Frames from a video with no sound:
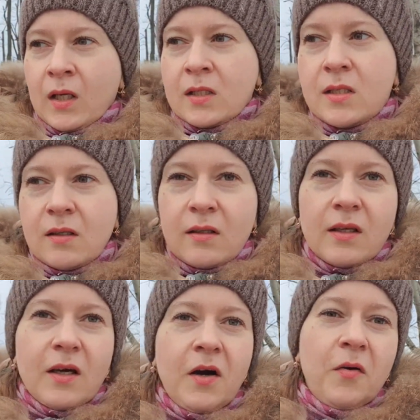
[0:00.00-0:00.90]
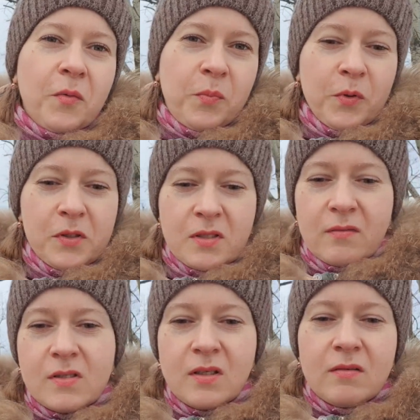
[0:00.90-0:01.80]
Делала я его поздно,
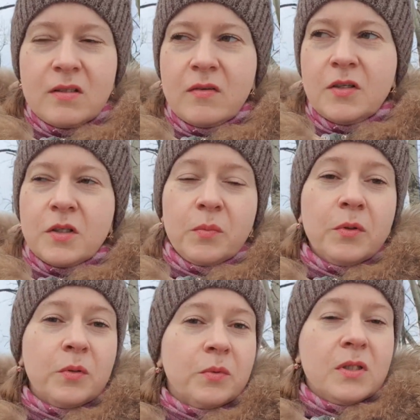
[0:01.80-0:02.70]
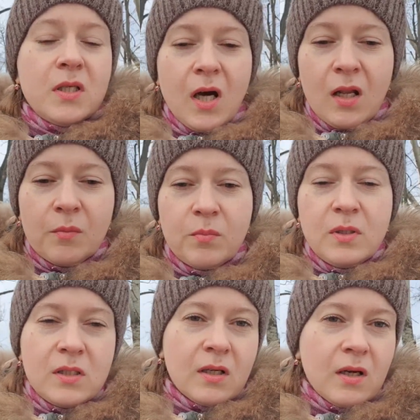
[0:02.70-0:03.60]
в 9 вечера, поэтому идеально.
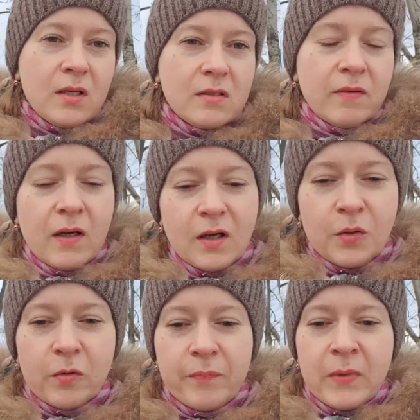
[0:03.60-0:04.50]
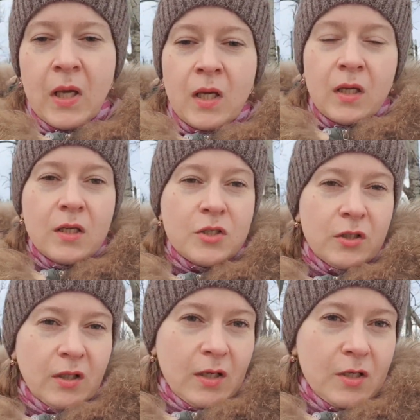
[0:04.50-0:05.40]
Быстро, раз, два и готово. И
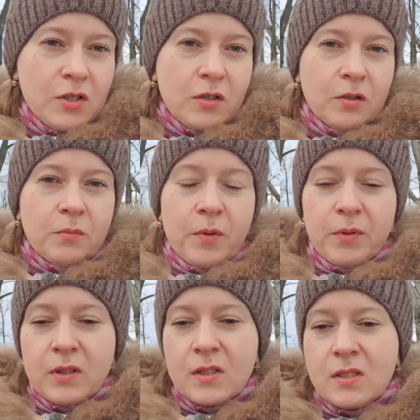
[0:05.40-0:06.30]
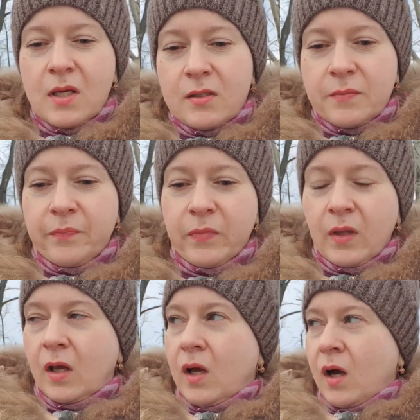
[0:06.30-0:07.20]
решила, конечно, этот момент отснять.
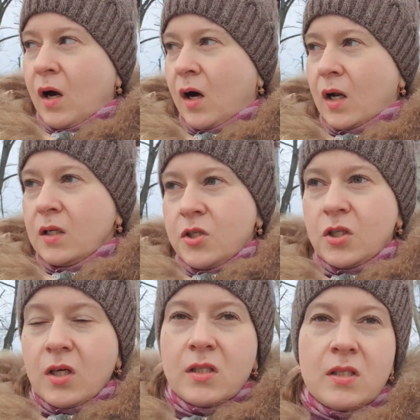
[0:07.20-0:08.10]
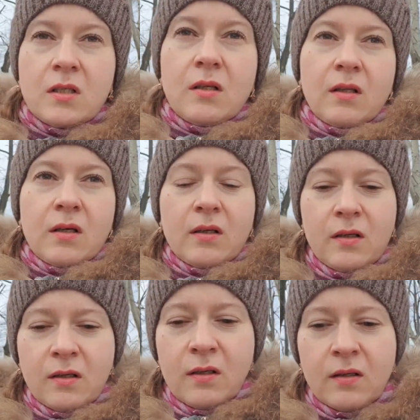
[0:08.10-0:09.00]
А раньше я делала
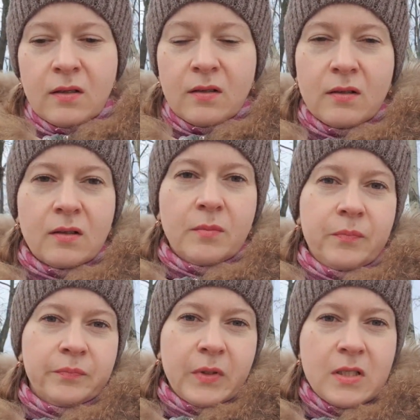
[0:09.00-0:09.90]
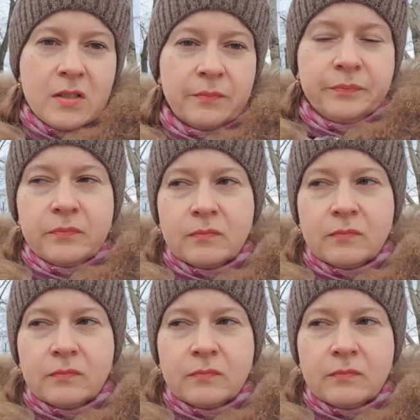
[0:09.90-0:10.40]
э, эти